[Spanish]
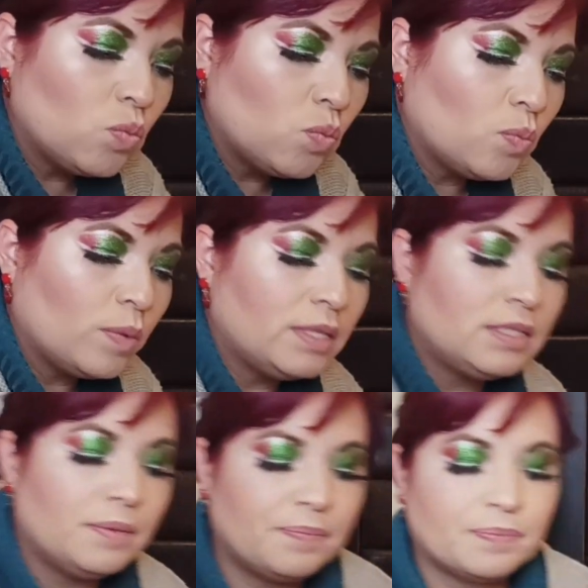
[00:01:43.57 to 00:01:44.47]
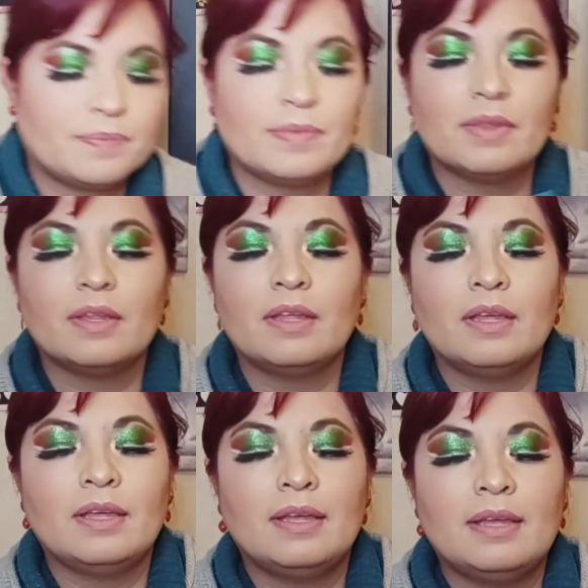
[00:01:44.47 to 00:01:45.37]
Mm, este.
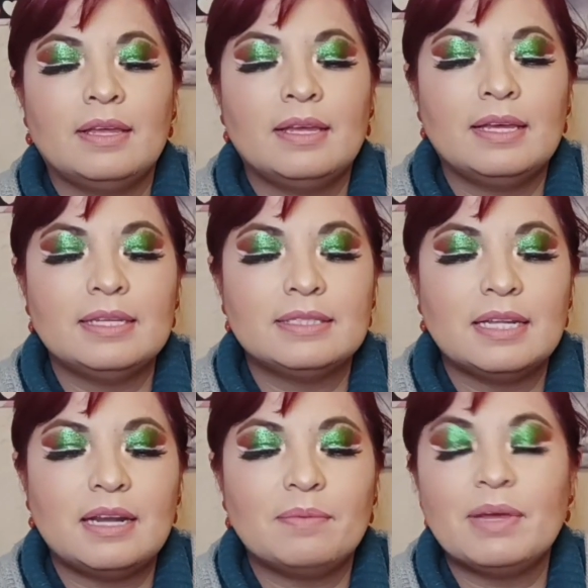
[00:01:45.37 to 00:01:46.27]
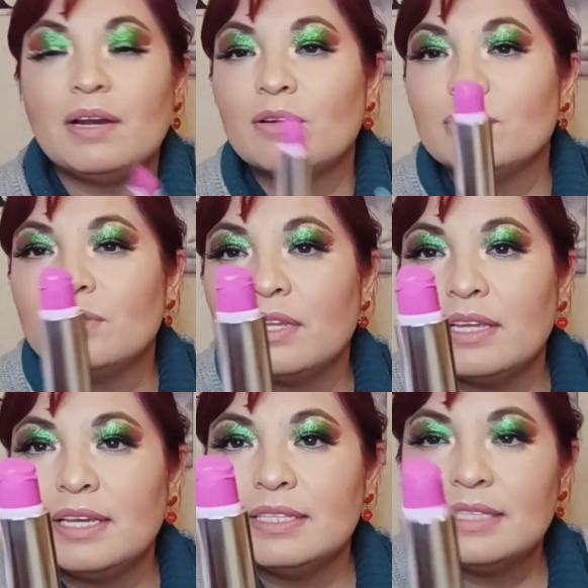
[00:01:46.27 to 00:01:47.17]
Este labial rosa
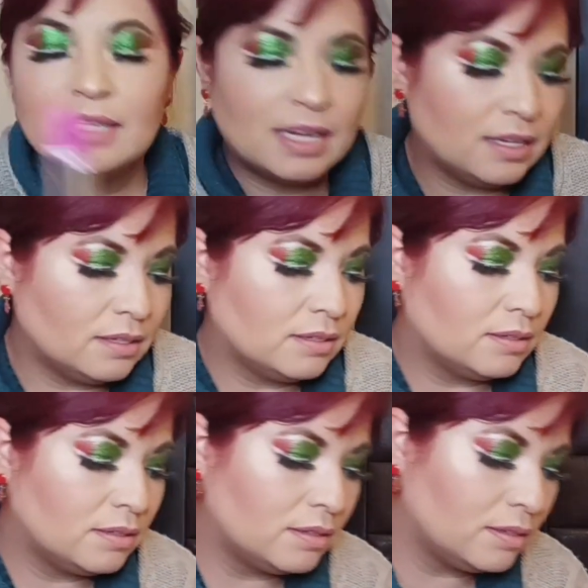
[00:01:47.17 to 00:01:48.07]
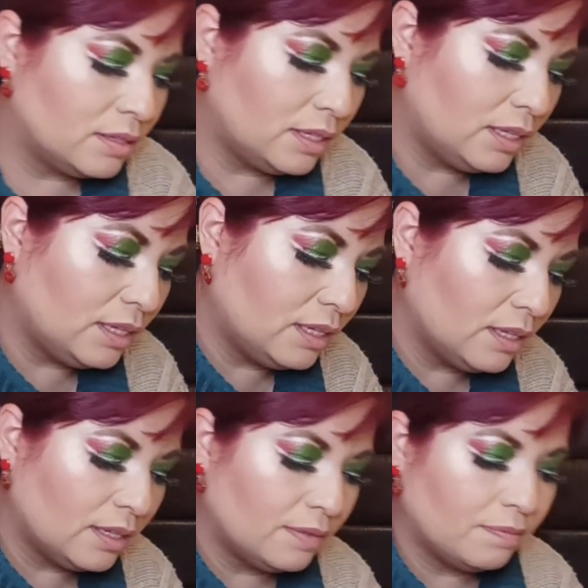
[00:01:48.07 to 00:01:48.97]
de Esica.
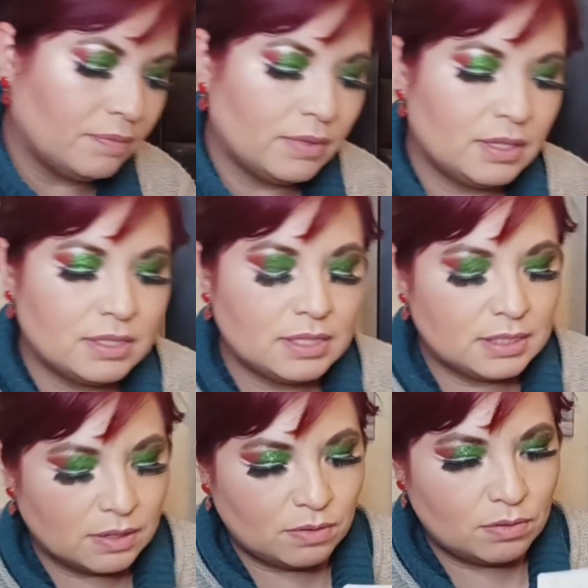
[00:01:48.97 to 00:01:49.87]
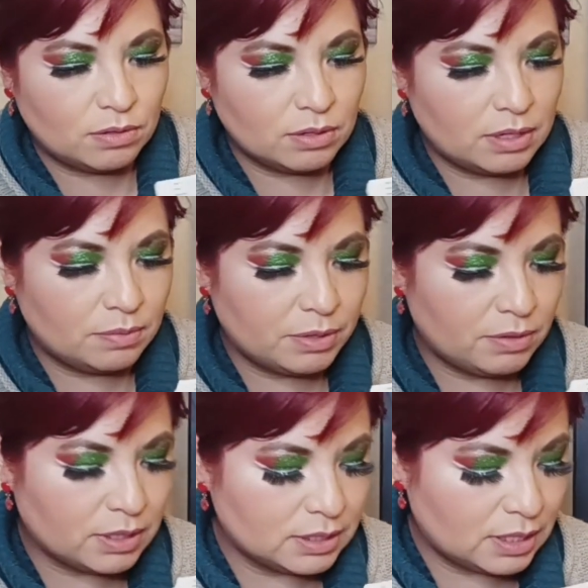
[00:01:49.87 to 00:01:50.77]
Y es este color. Ah,
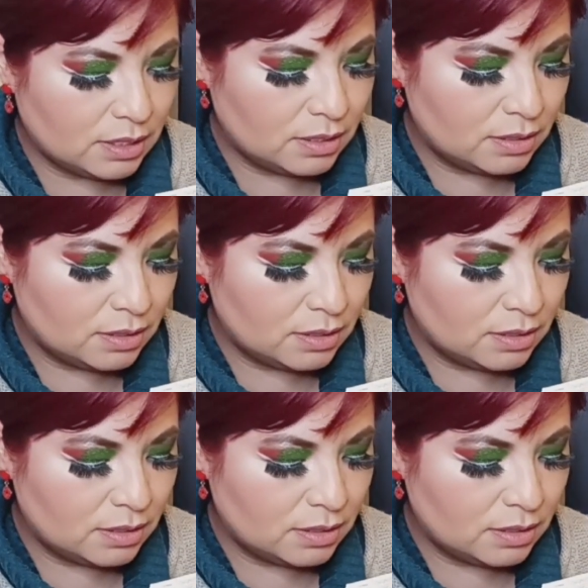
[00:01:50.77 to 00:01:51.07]
bueno, acá está.